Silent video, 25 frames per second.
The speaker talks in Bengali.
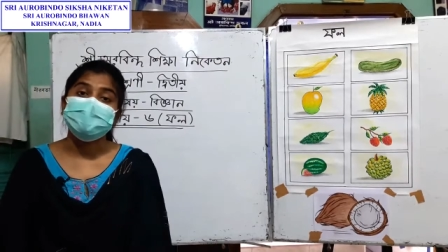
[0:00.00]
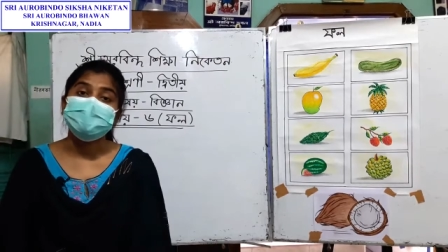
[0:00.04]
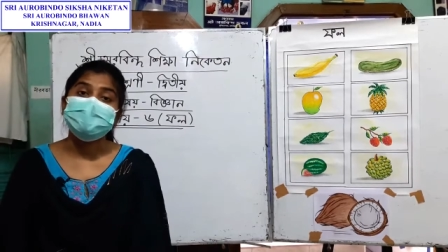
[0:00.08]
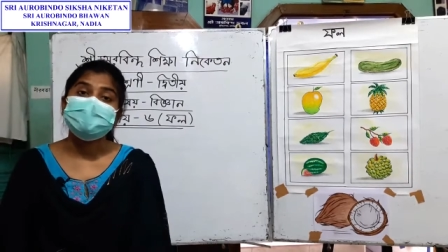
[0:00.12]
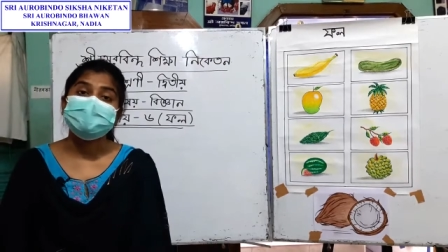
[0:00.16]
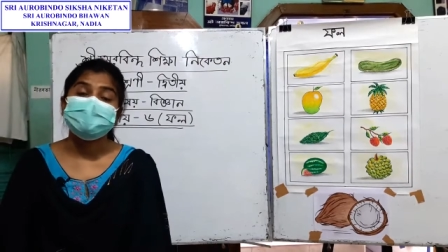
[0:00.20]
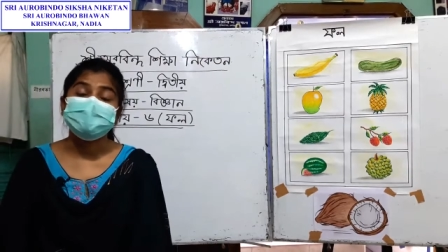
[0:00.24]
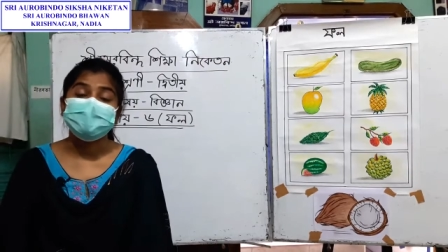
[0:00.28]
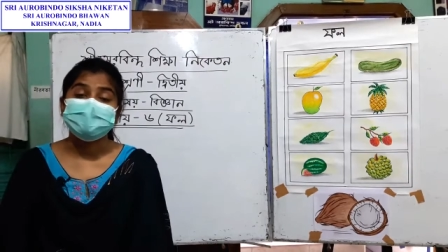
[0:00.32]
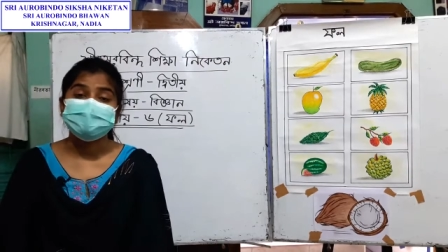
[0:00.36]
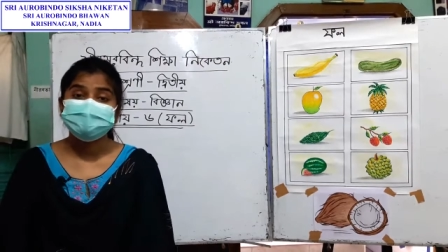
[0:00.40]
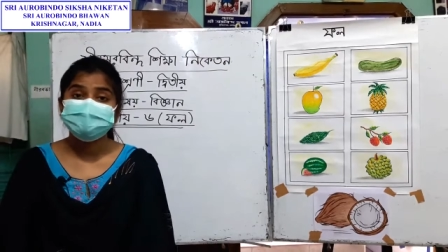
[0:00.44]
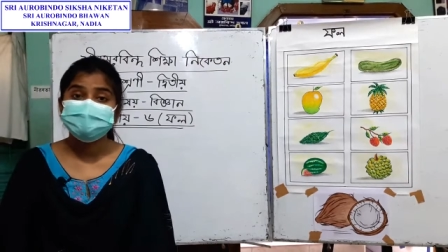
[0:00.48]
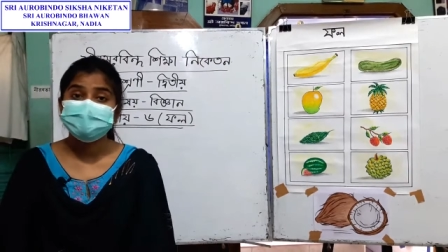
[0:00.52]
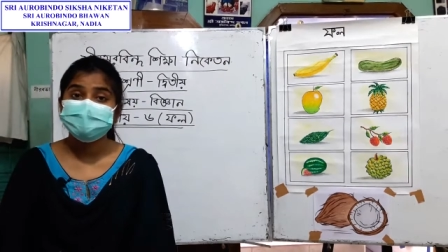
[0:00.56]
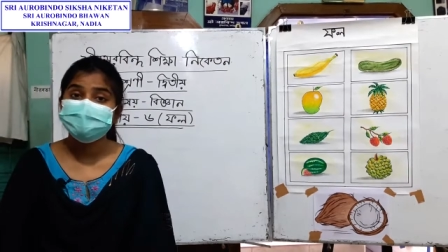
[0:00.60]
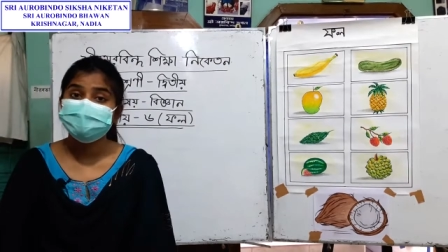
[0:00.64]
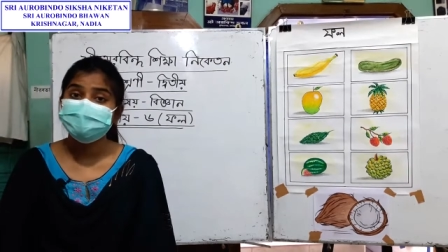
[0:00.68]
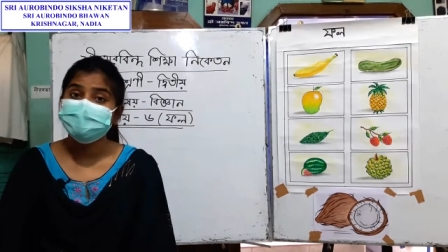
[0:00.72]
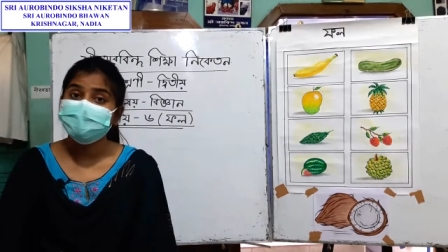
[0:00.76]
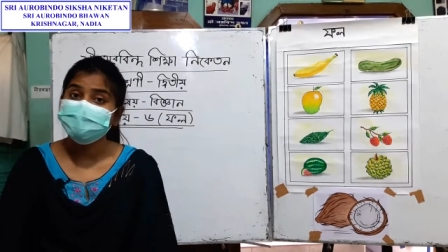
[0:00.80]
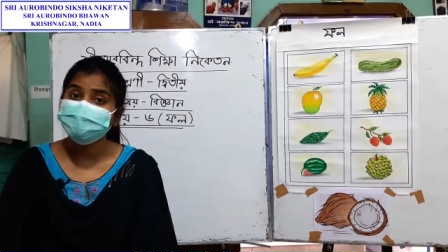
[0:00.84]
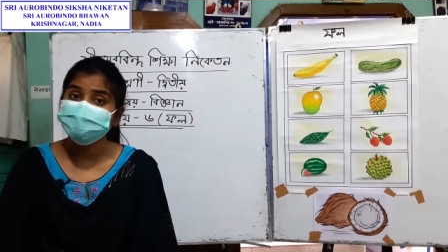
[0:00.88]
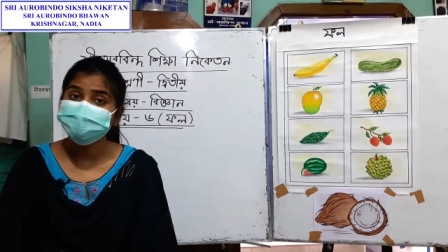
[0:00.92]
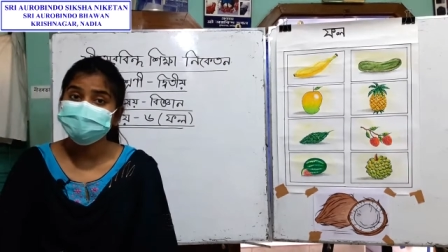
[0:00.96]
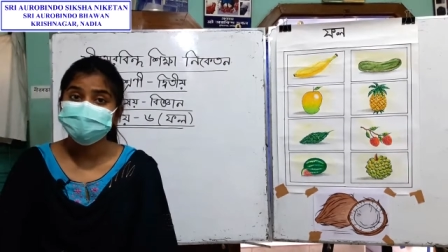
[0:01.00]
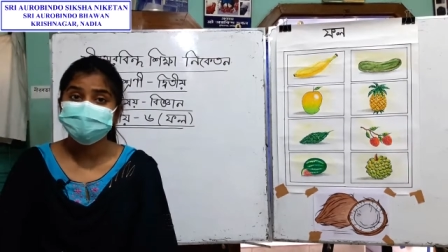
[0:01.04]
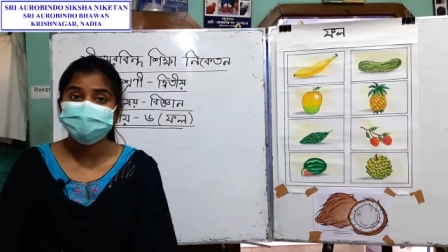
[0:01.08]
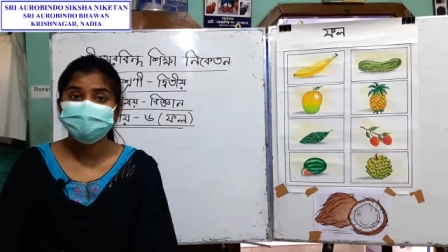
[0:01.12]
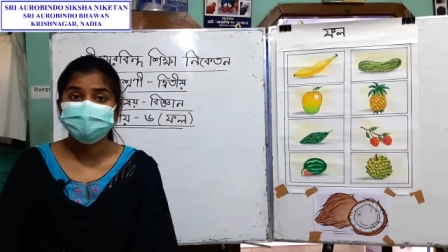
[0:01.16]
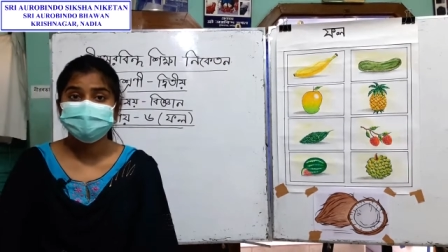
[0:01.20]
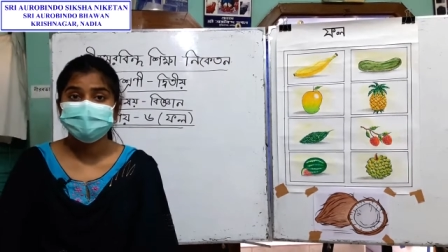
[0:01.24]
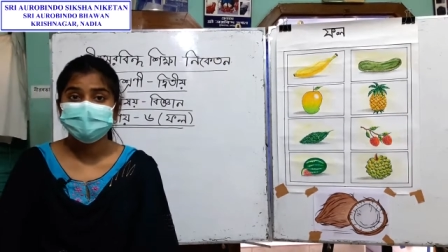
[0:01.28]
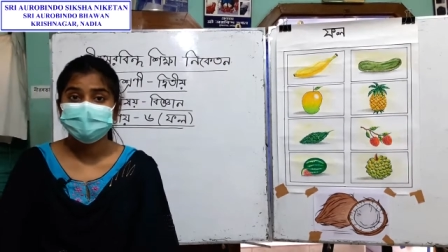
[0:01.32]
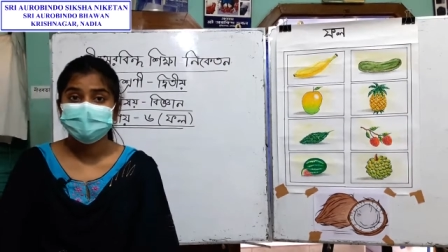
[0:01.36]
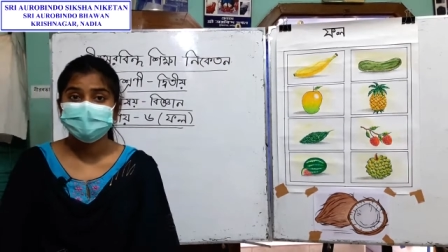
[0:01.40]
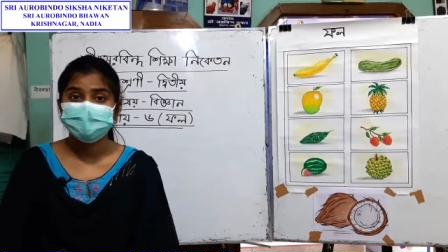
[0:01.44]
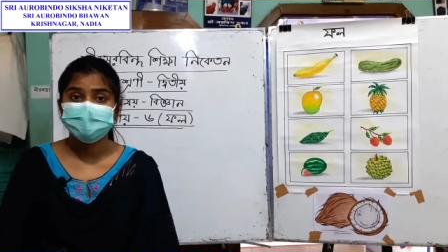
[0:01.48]
গাছের বংশ
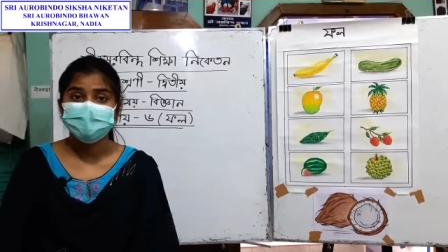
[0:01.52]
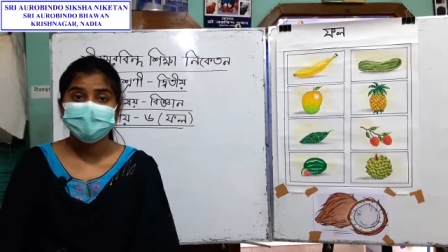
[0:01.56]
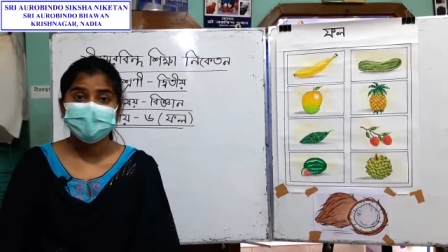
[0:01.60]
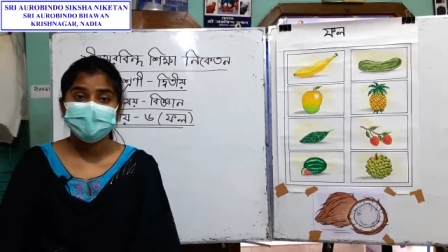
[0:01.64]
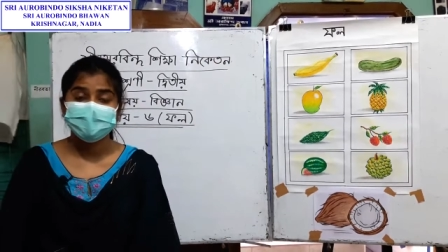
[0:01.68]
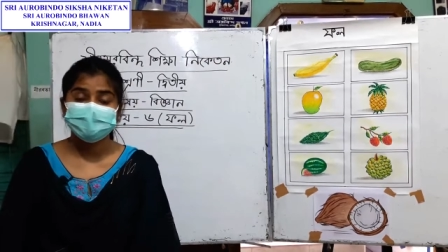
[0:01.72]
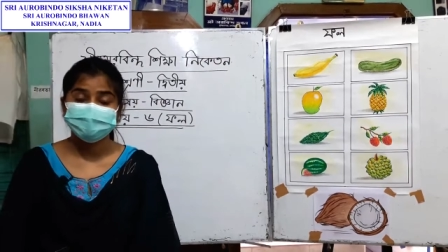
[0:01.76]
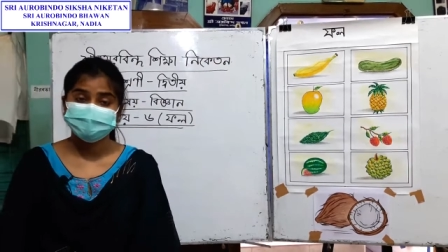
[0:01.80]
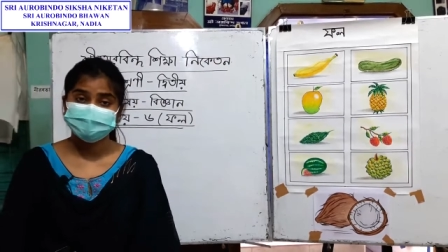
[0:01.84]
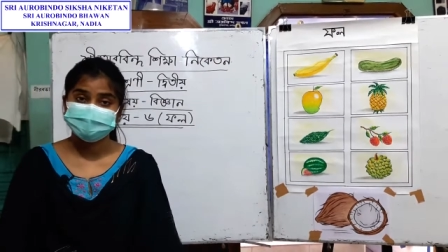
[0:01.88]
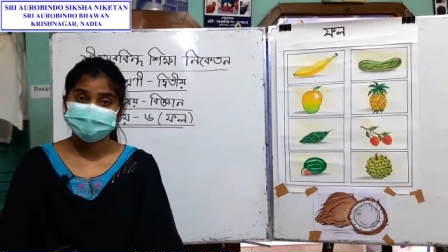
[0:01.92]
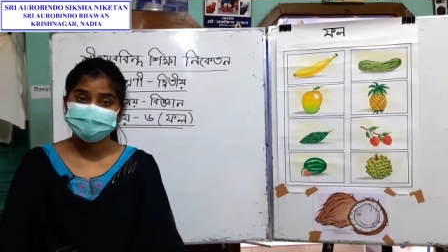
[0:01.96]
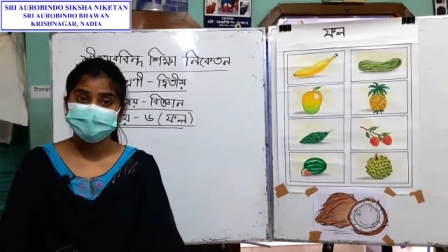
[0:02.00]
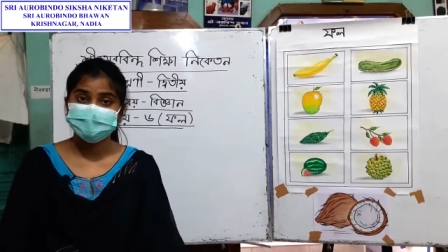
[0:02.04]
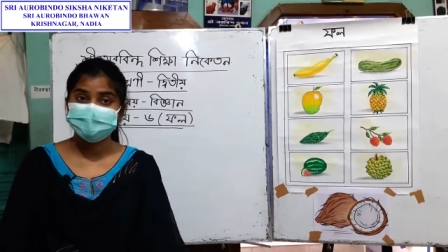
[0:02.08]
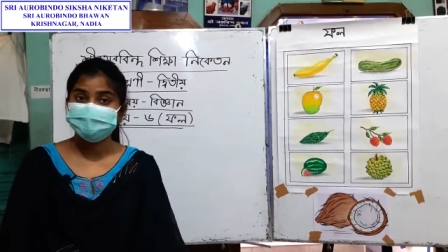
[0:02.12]
রক্ষা করা হচ্ছে